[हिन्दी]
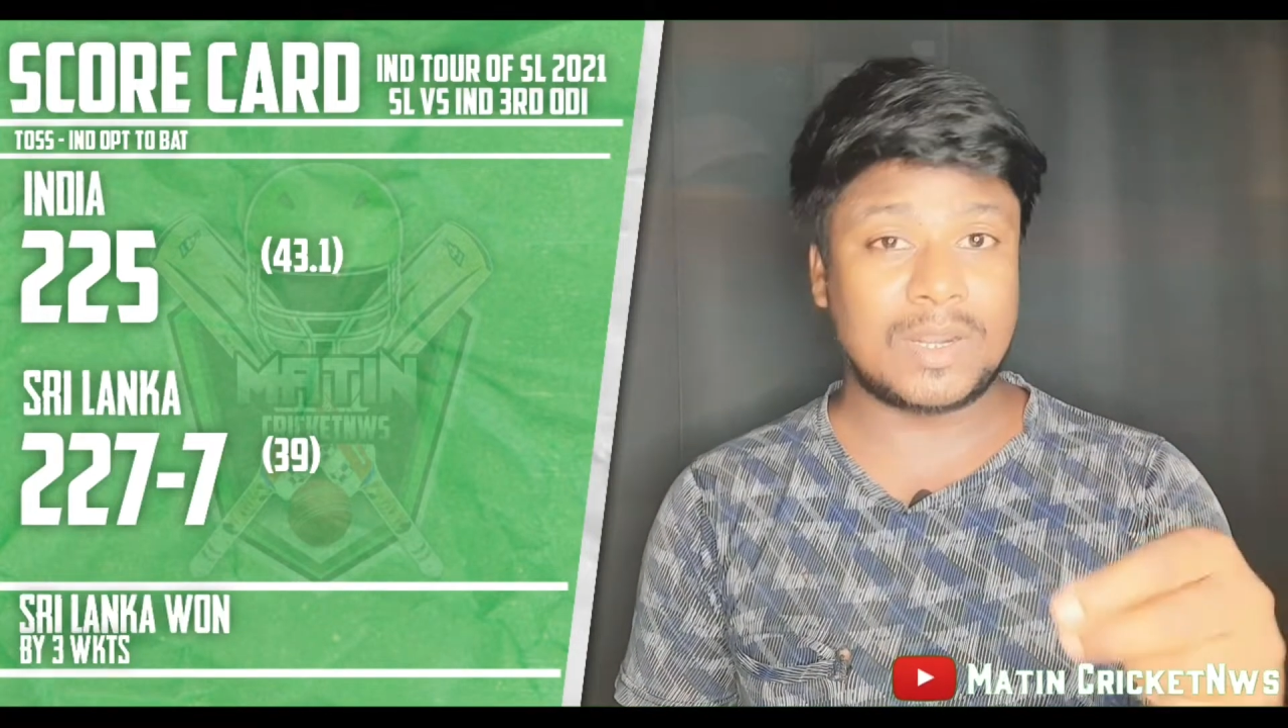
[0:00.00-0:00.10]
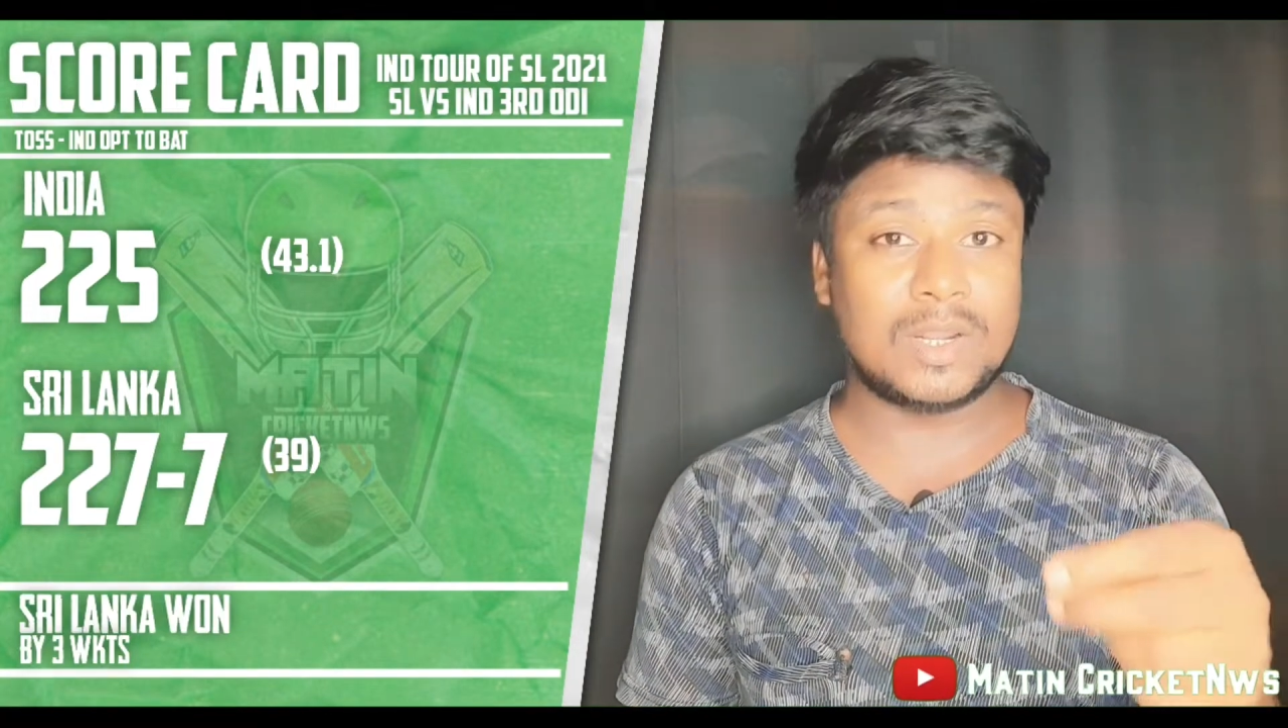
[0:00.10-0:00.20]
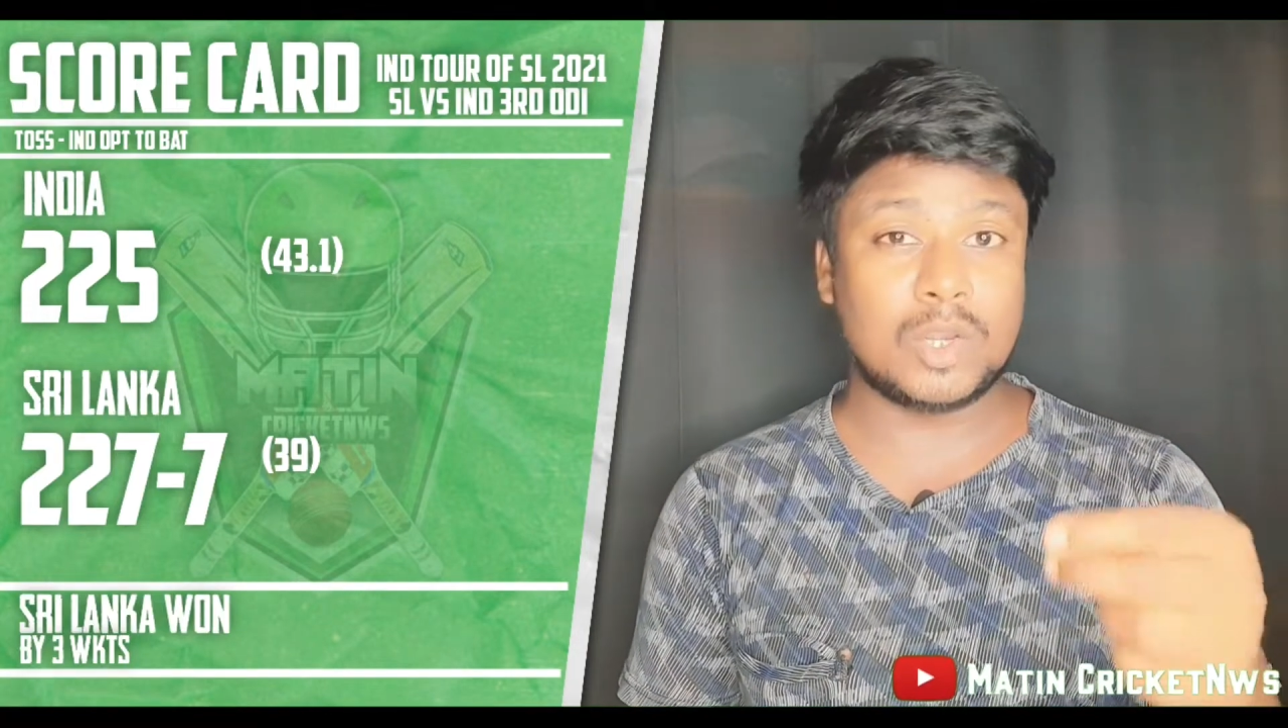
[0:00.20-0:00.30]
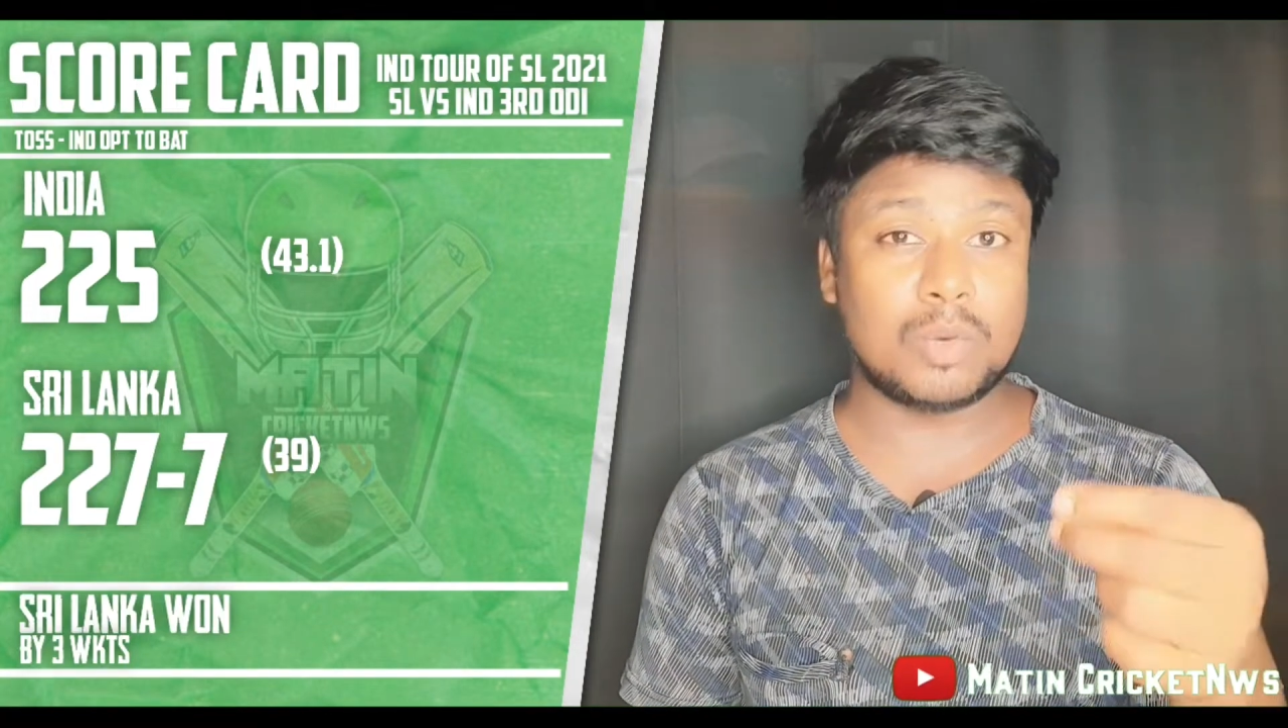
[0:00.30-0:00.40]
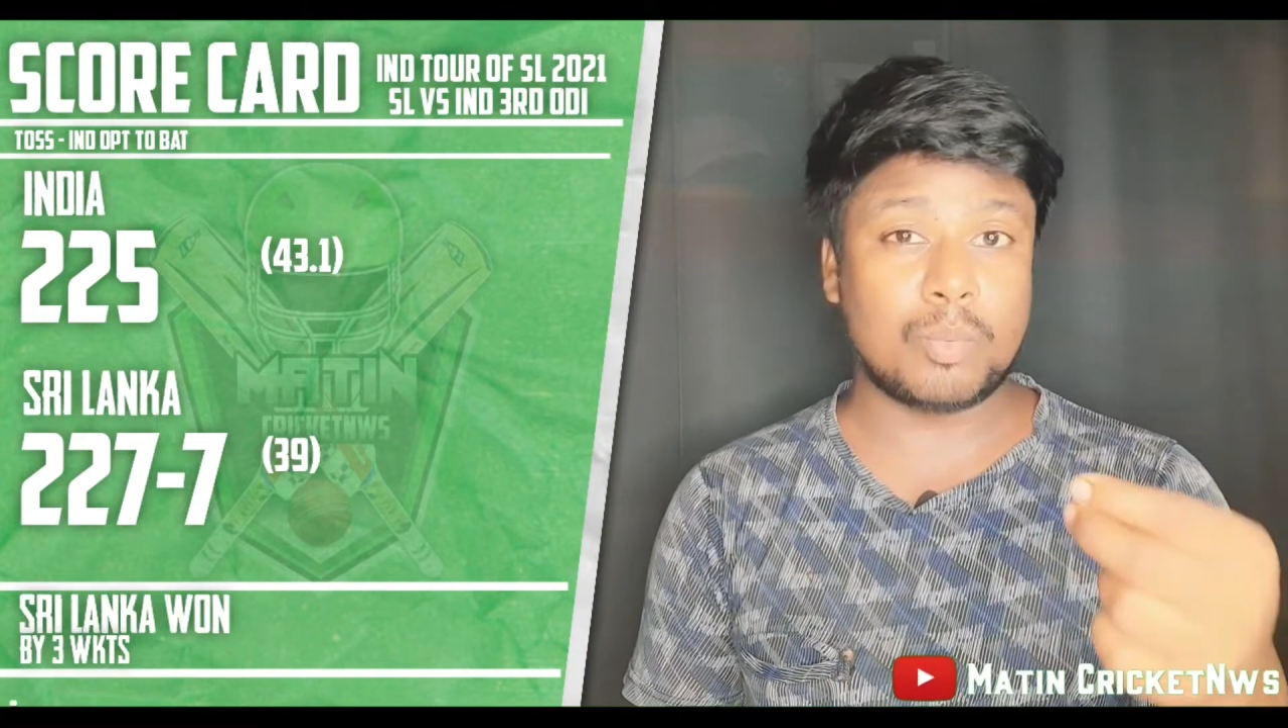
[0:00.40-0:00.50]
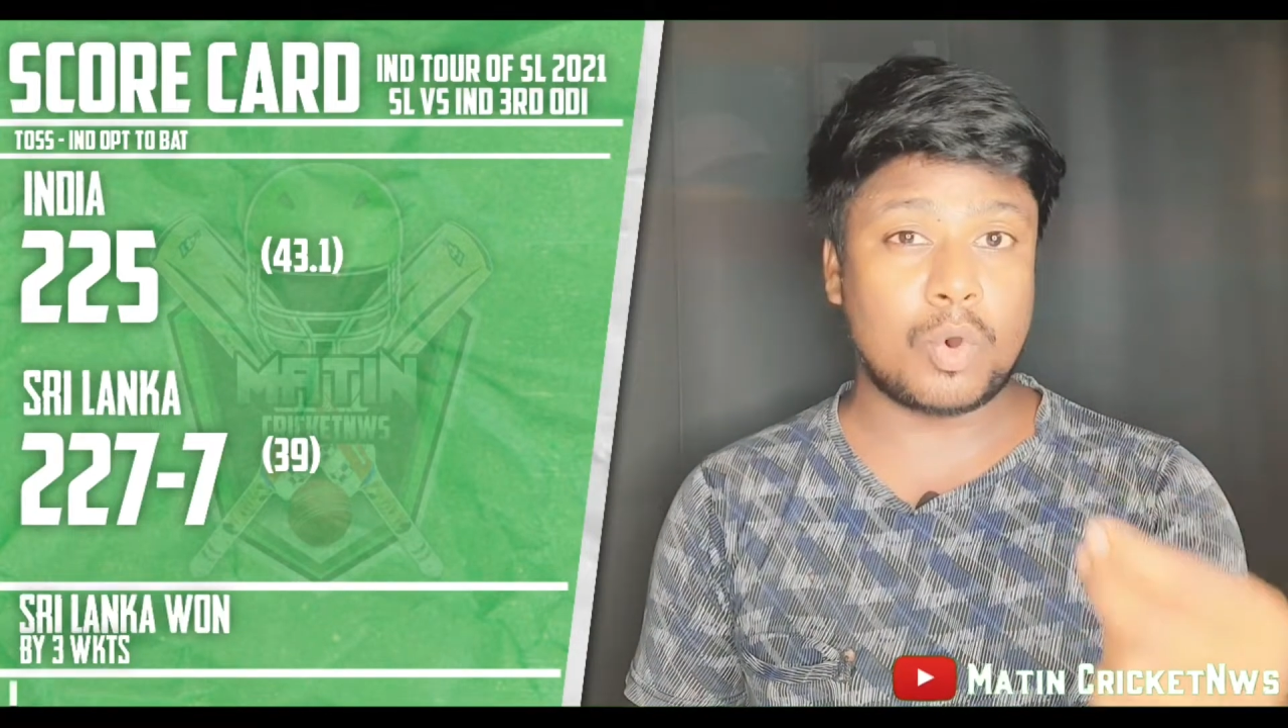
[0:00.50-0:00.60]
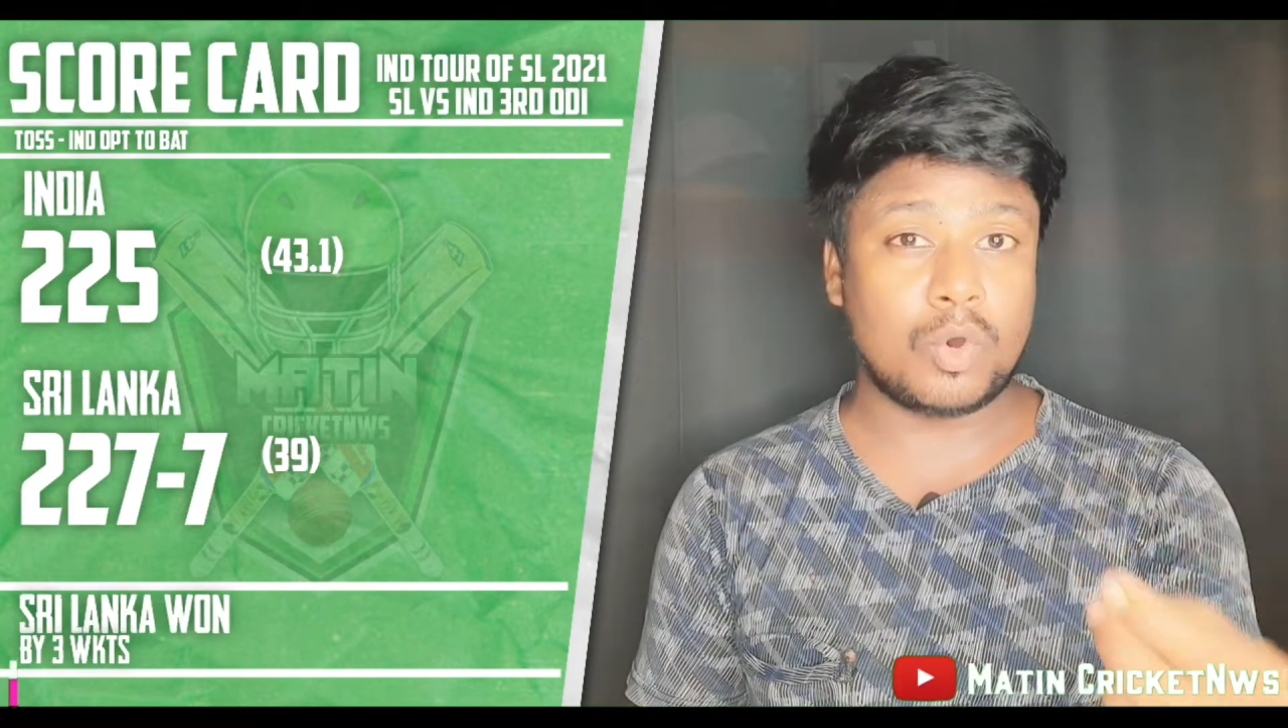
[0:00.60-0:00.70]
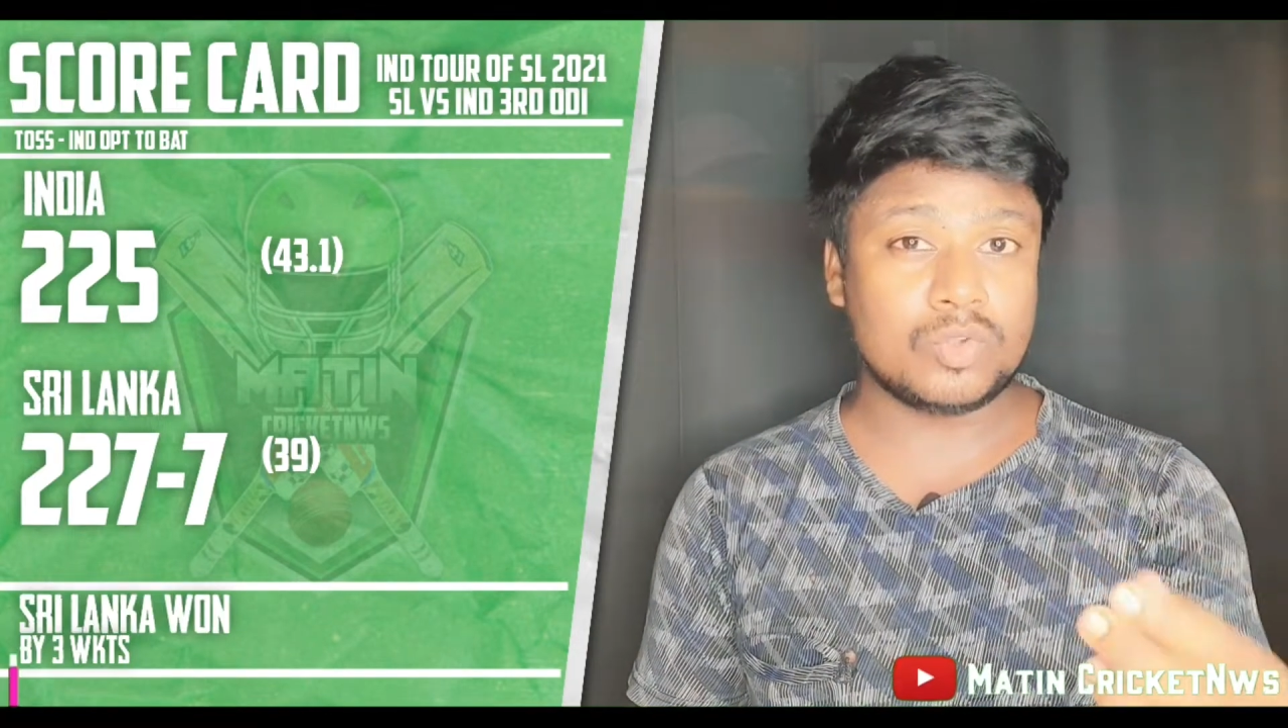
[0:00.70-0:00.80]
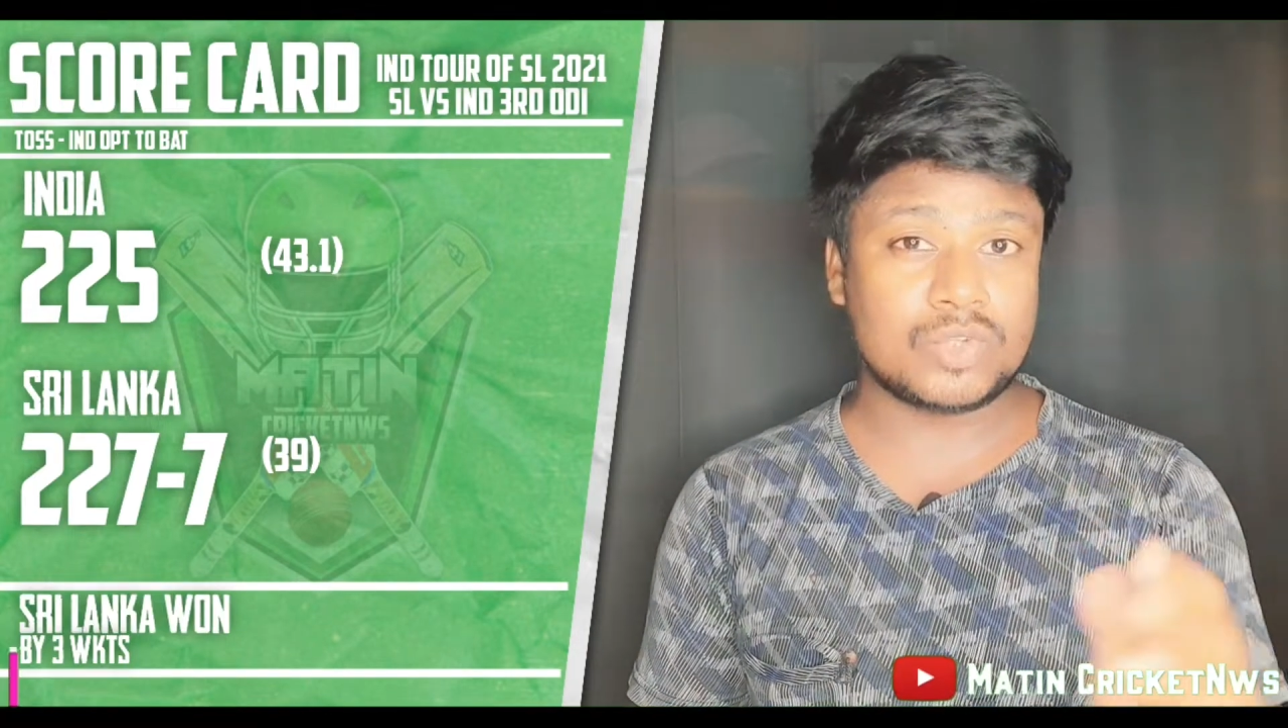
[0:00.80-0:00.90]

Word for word: पांडे को बहुत